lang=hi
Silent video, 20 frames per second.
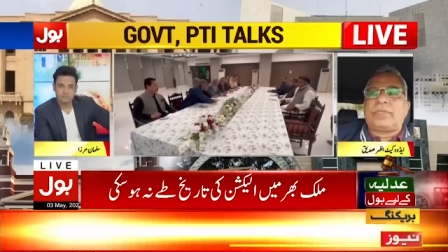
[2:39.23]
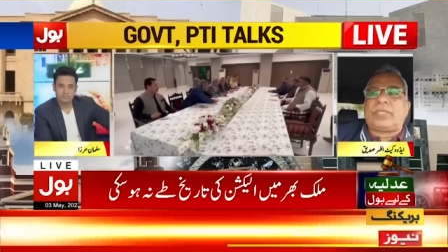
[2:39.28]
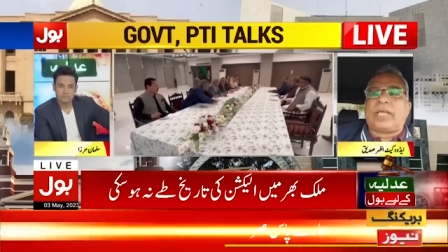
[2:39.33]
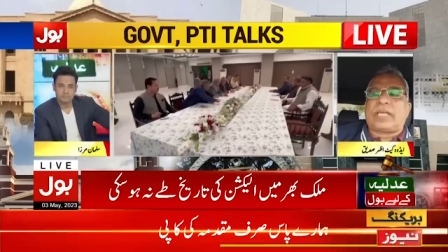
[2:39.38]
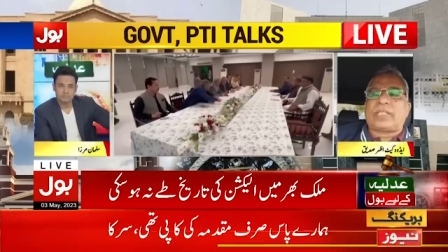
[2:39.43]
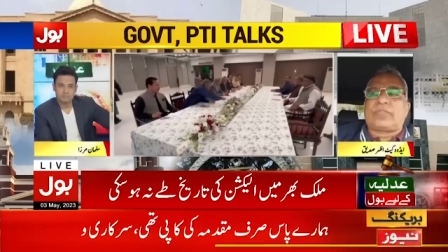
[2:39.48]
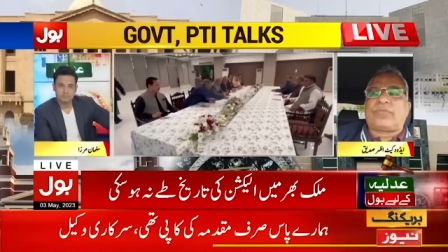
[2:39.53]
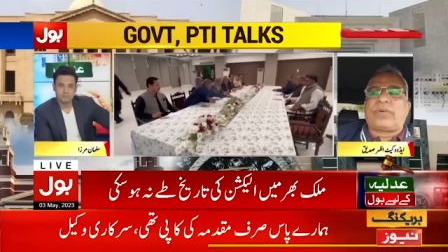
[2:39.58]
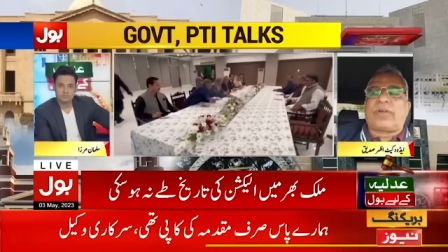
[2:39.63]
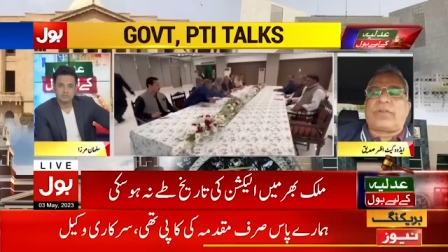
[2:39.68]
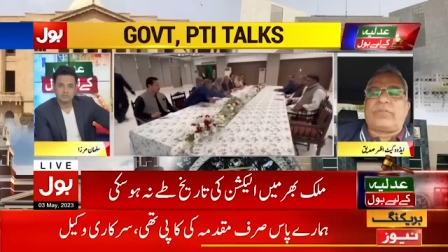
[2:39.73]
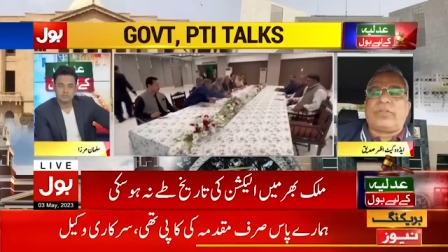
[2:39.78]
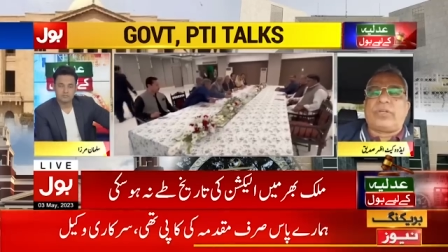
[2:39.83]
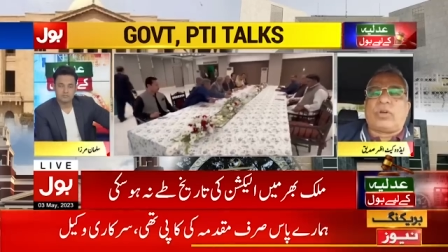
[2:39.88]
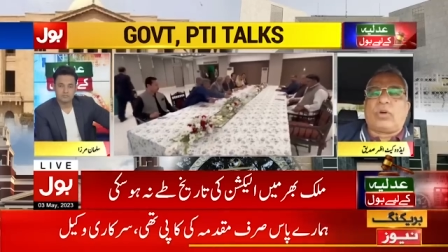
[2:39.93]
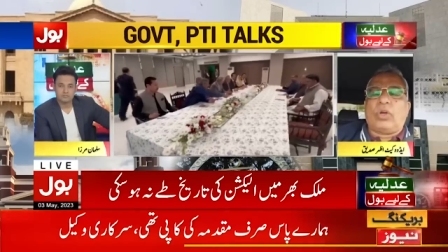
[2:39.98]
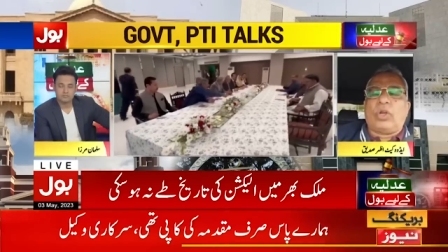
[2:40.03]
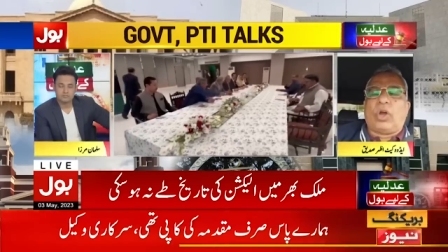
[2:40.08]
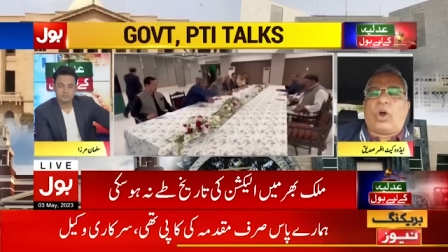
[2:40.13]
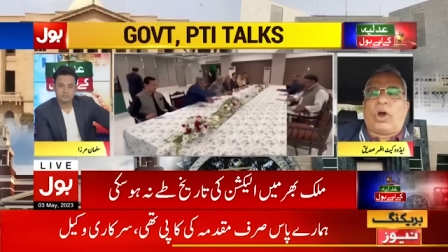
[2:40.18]
दस फरवरी
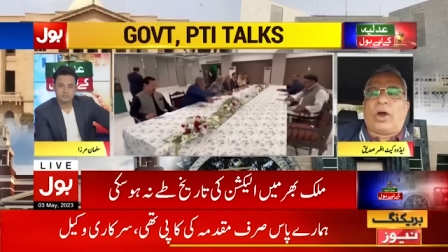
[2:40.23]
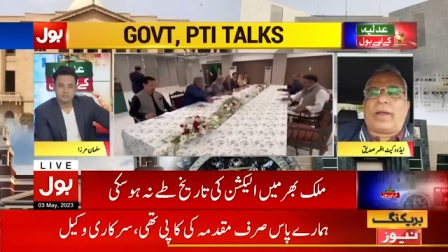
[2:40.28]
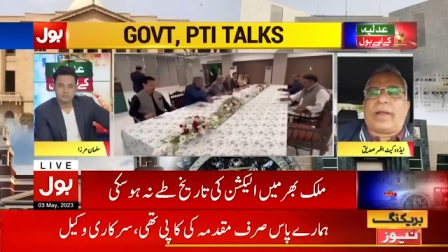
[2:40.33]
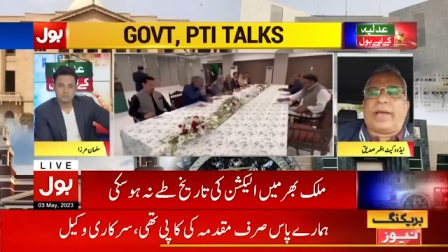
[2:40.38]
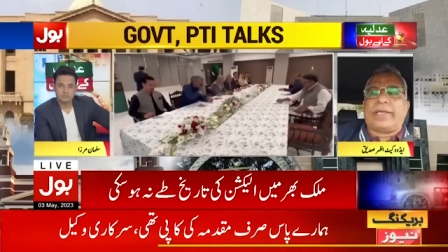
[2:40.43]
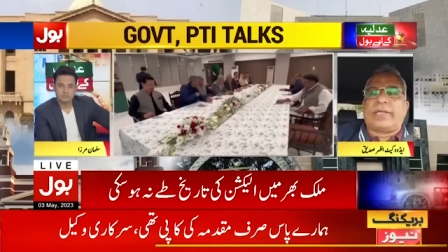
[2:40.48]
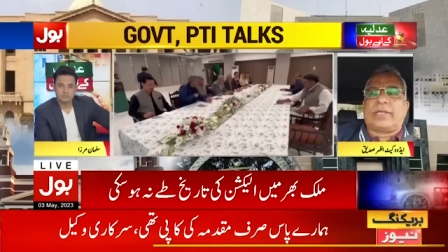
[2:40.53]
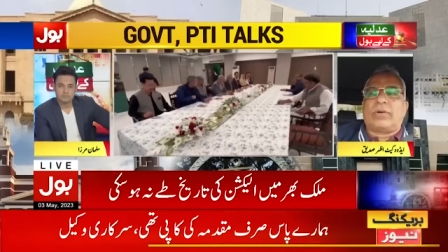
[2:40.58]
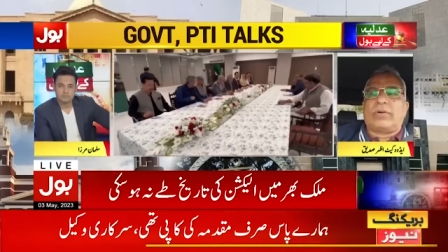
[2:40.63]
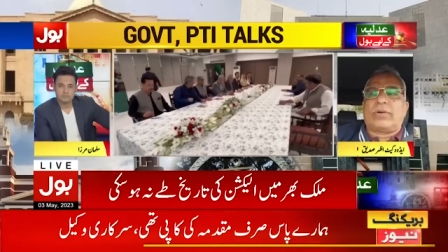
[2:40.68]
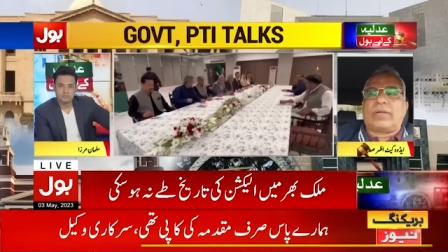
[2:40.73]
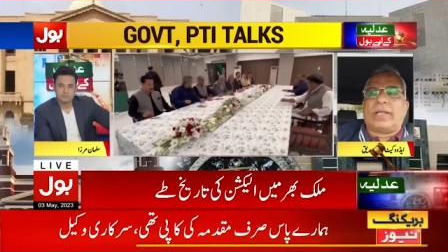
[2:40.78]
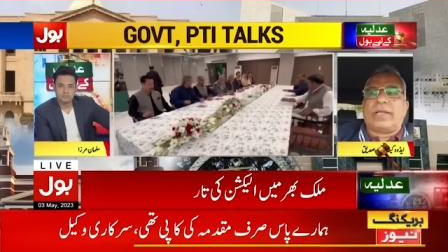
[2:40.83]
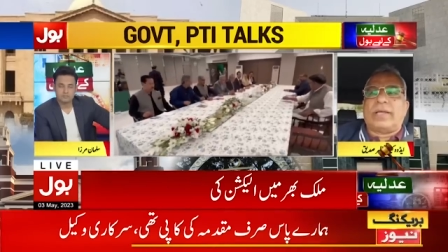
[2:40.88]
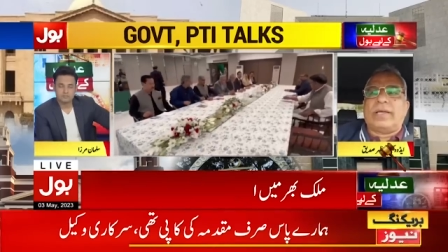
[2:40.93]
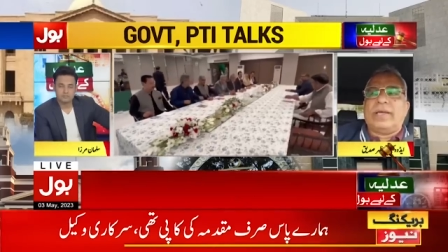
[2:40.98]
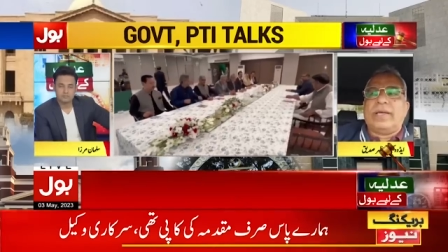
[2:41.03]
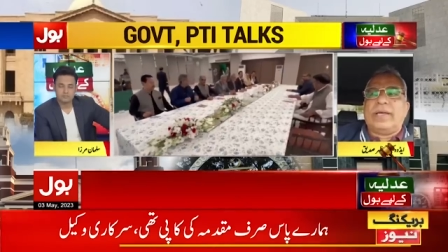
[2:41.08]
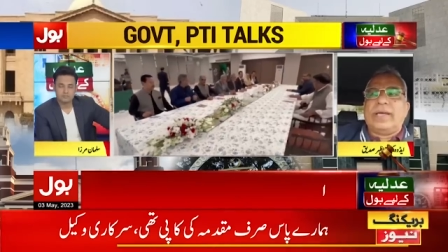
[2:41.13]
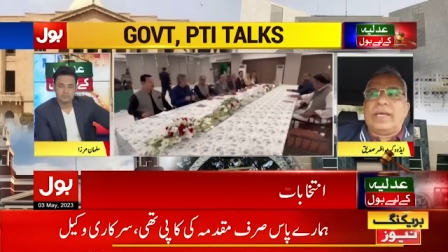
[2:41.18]
को लाहौर हाई कोर्ट ने
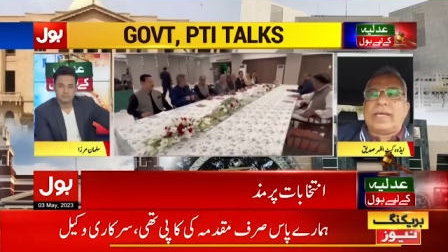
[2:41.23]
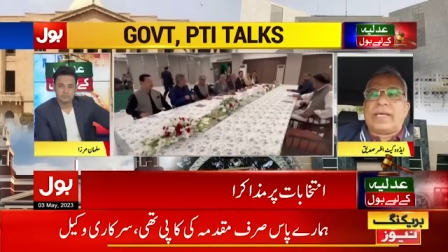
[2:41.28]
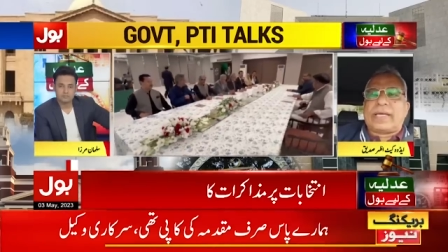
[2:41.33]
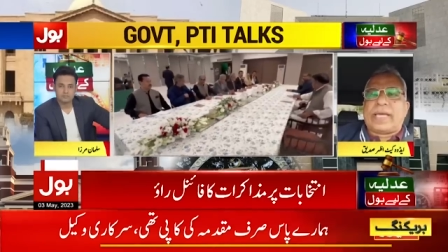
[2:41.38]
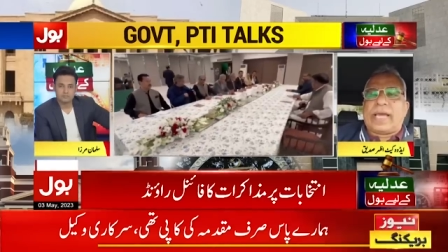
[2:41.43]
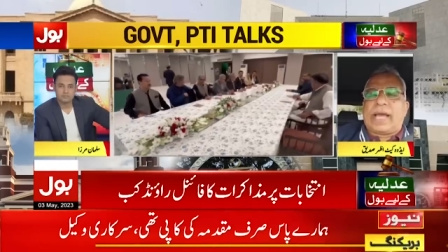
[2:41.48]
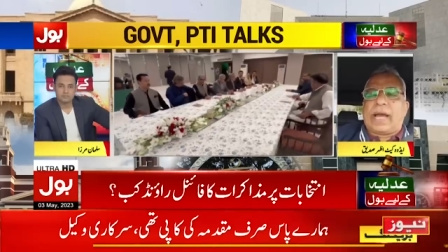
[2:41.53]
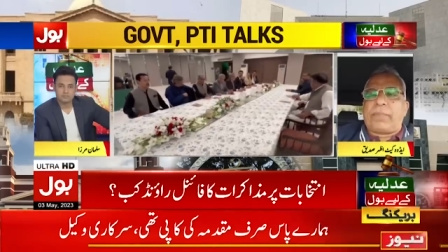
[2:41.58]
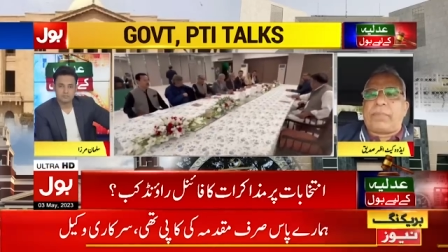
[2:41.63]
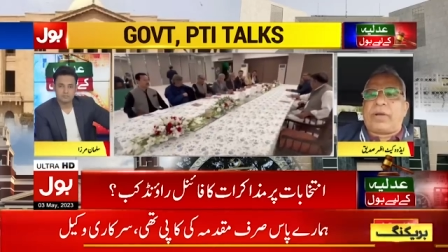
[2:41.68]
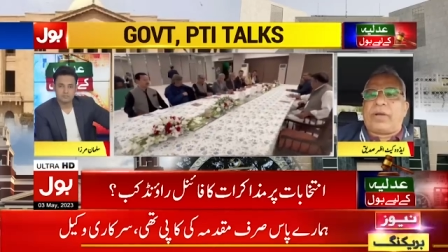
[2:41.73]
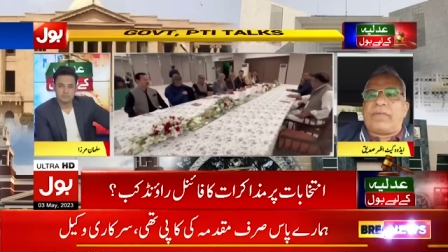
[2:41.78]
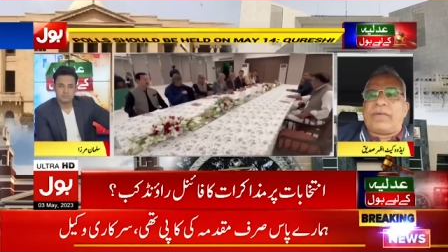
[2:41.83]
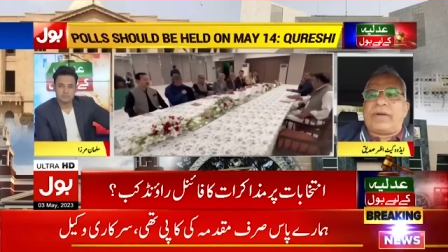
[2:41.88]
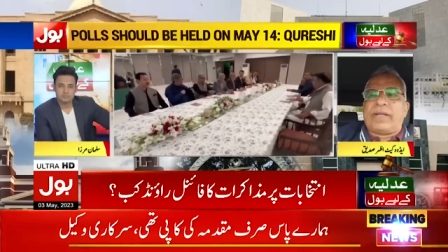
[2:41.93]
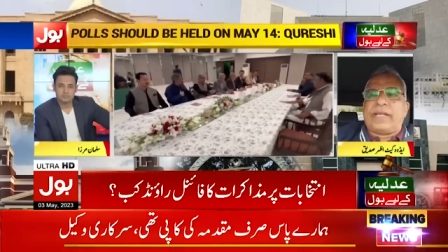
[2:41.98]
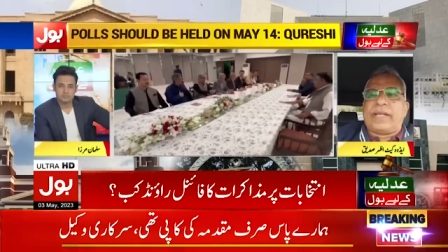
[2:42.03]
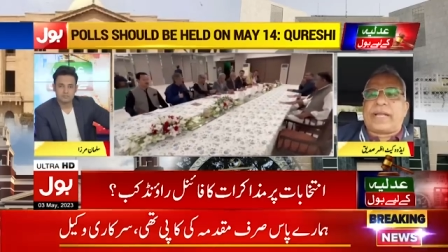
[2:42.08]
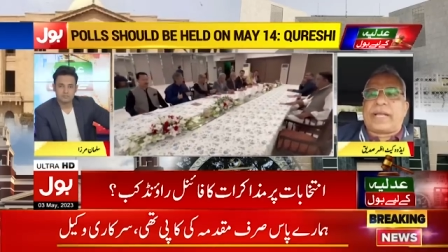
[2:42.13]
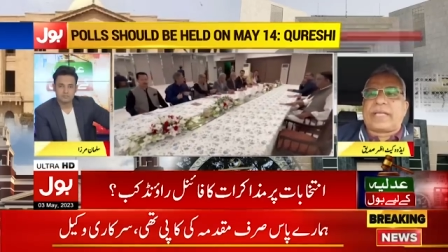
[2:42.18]
कि आप गवर्नर